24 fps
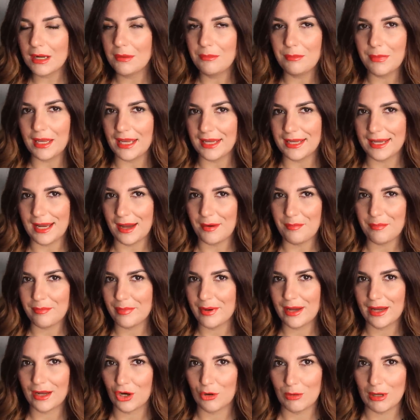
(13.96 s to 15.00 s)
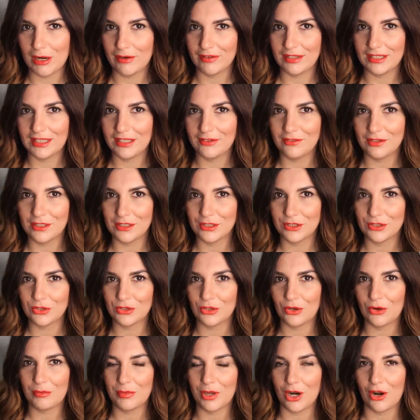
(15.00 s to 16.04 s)
make up come avete
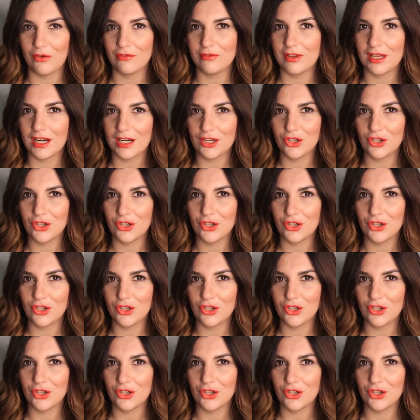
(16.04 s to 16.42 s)
visto per ovvie